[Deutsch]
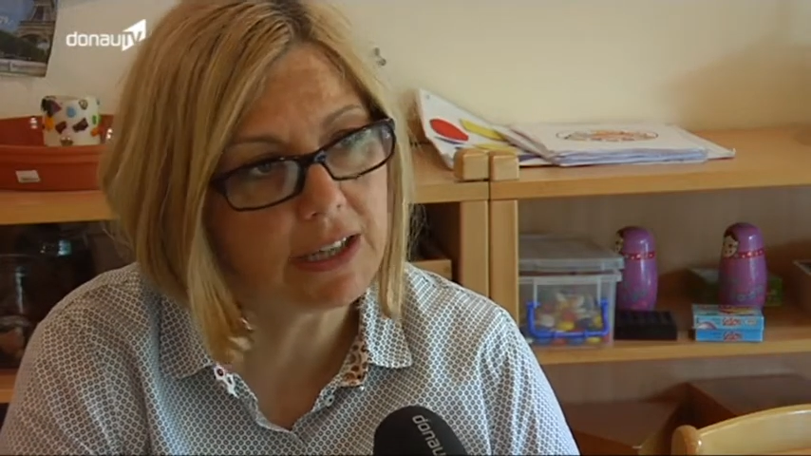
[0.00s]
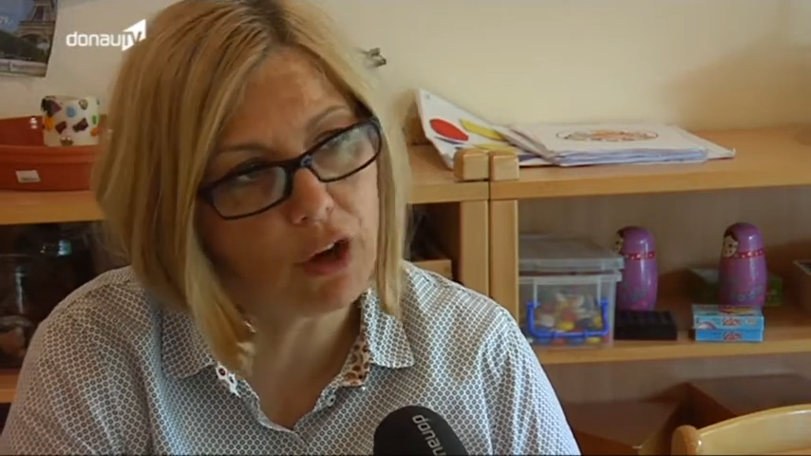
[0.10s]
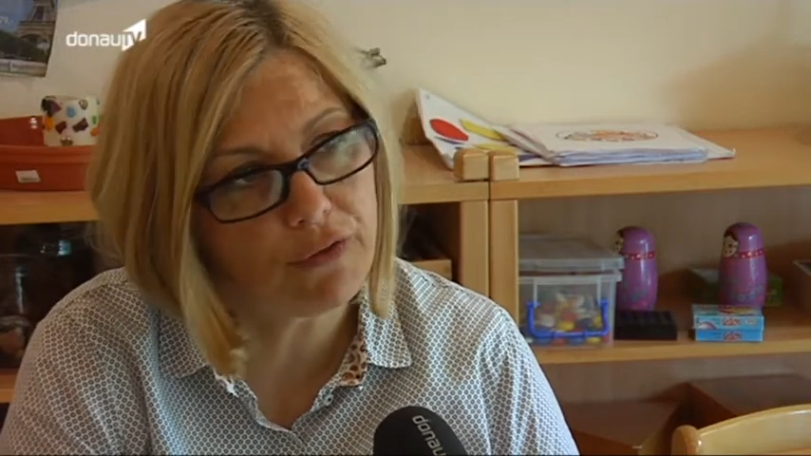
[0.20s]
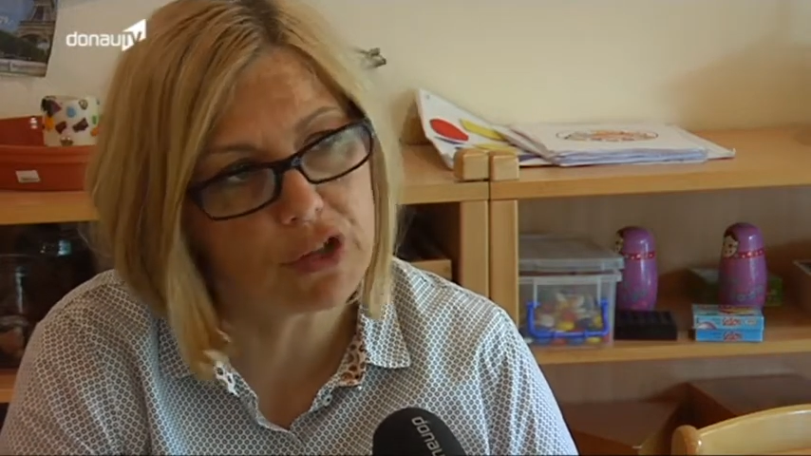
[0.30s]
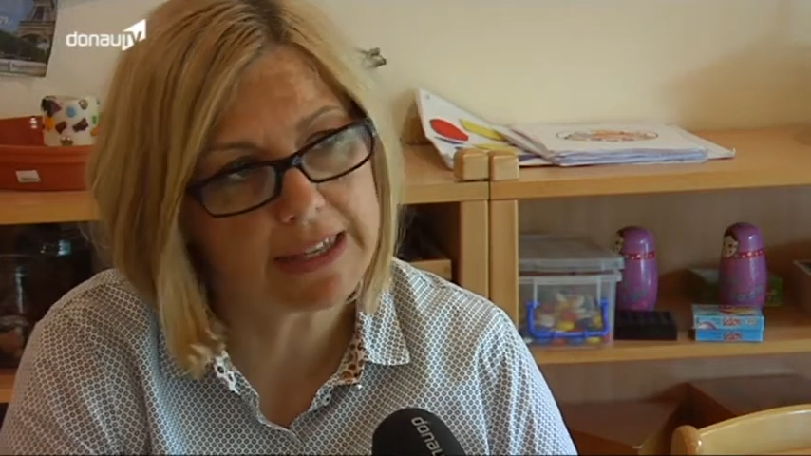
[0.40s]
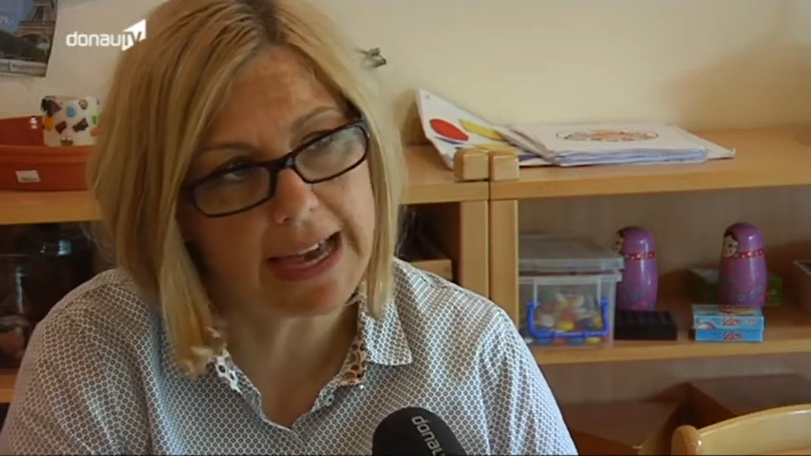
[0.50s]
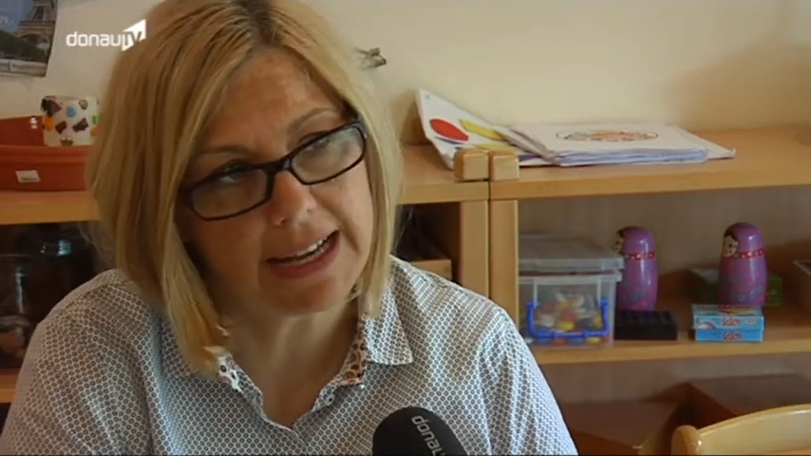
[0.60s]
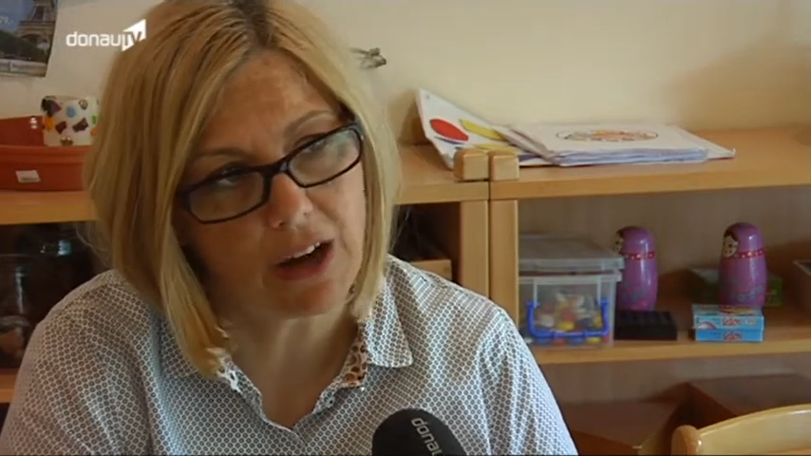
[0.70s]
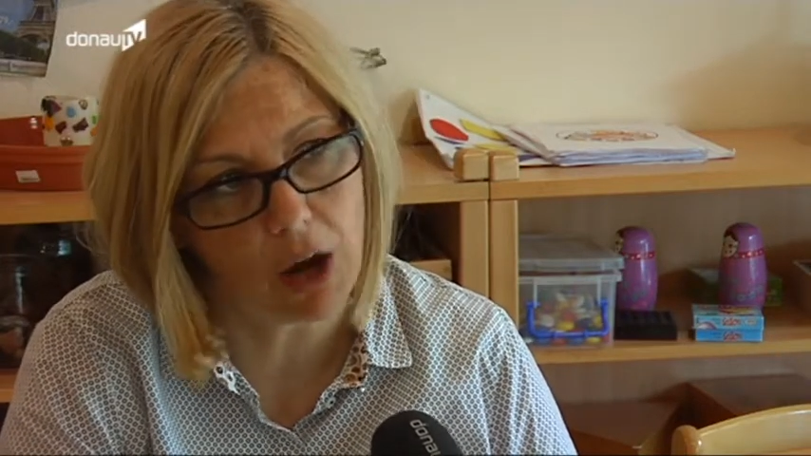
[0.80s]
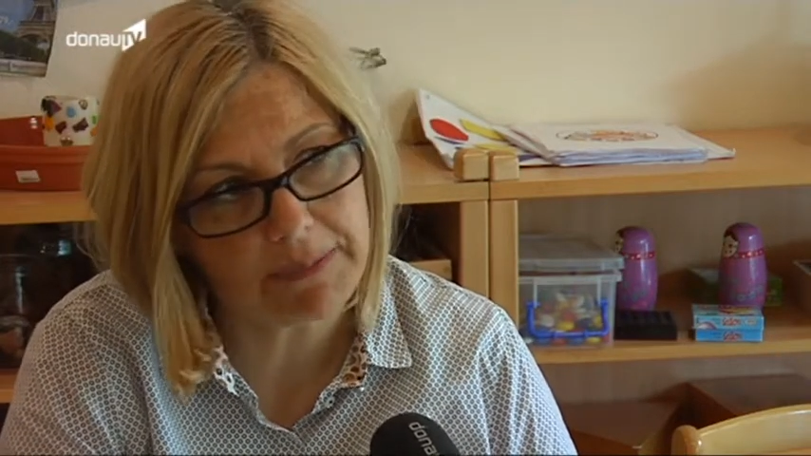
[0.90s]
die
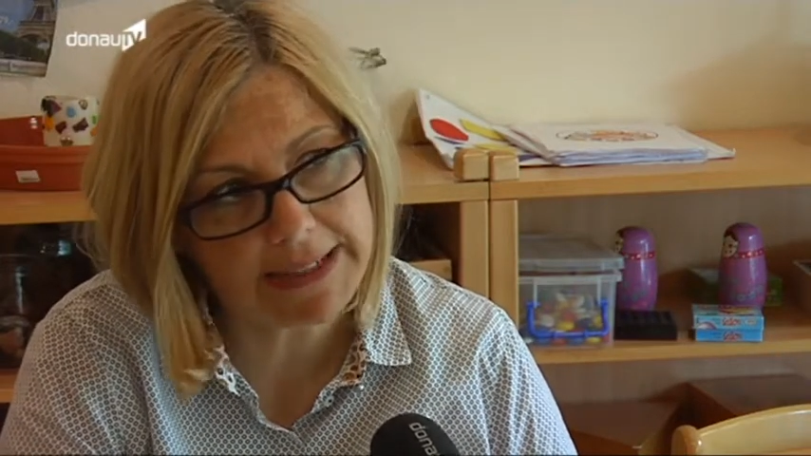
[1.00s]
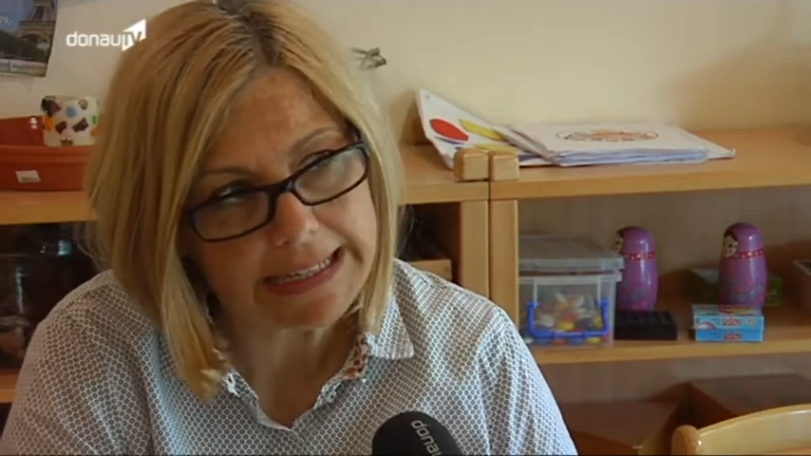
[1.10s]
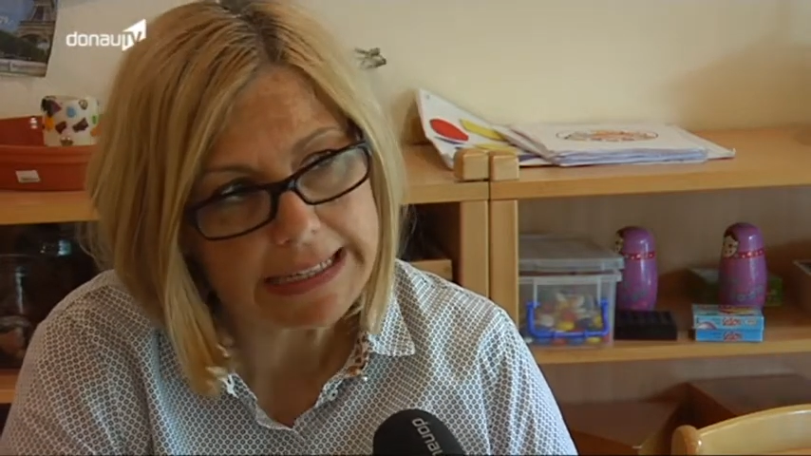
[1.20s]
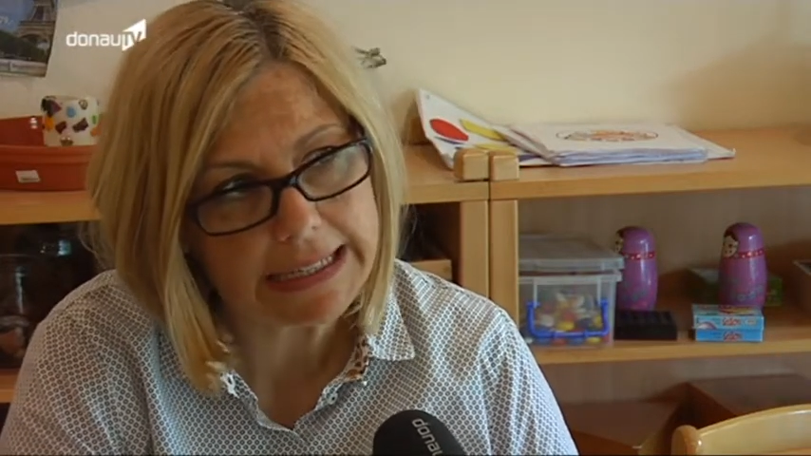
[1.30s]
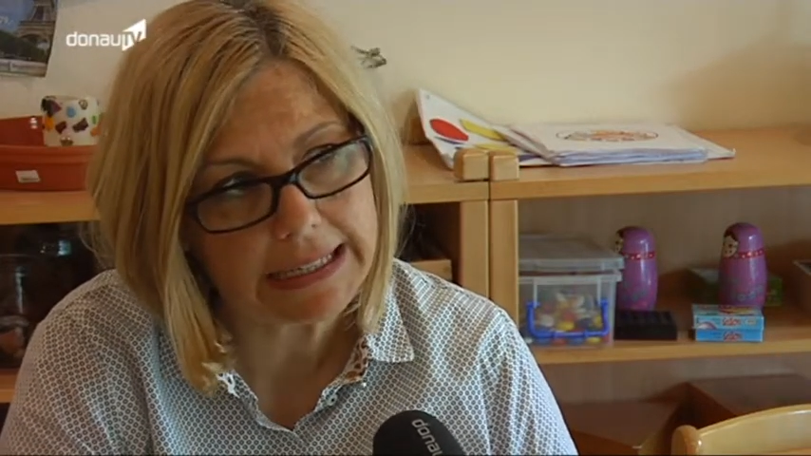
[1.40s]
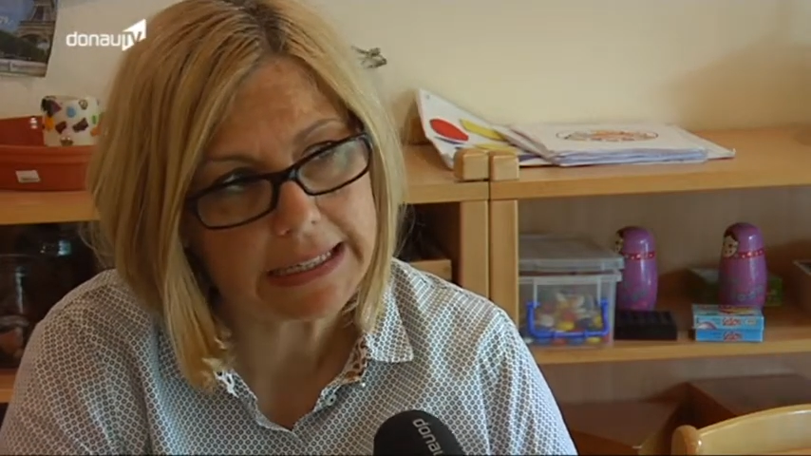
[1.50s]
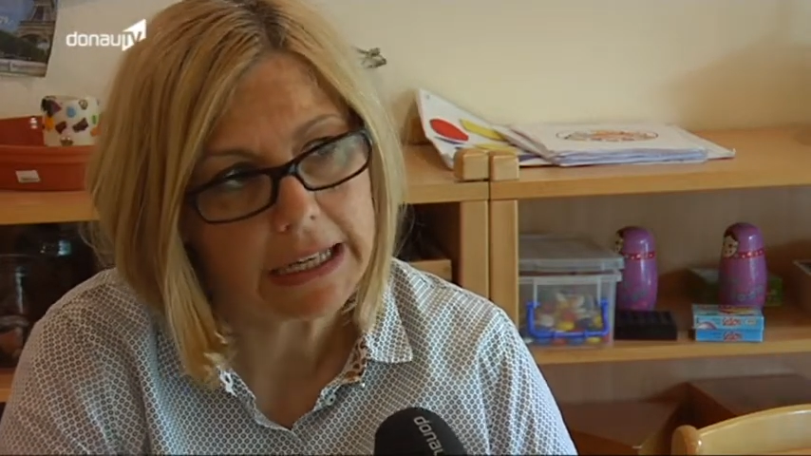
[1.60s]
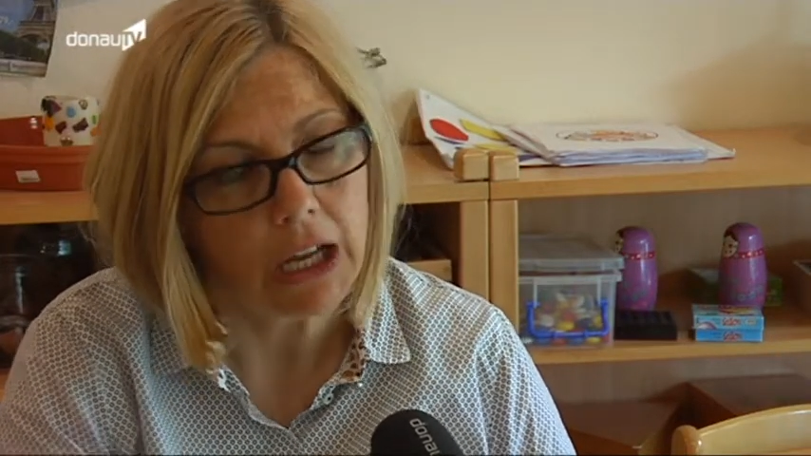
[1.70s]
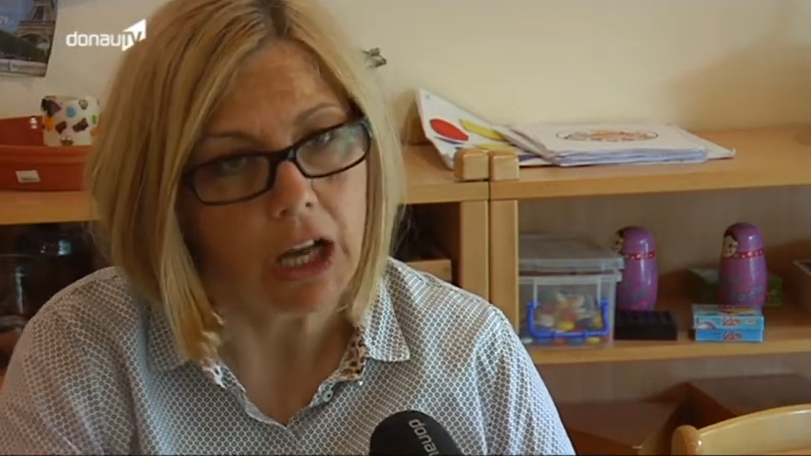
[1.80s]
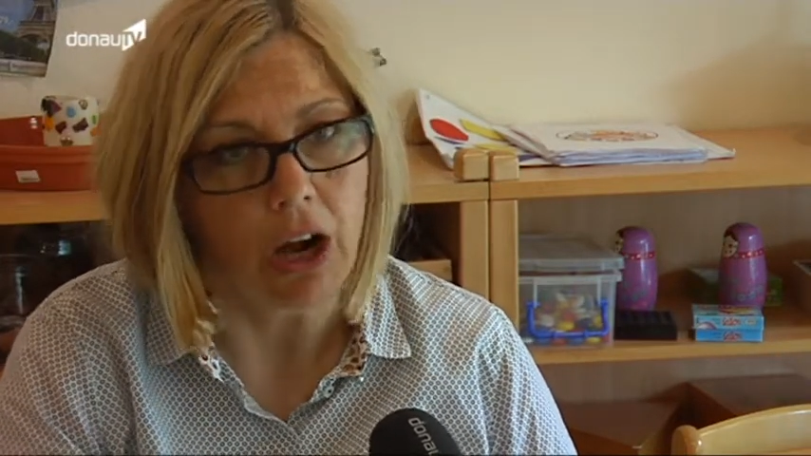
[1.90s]
Öffnungszeiten abdecken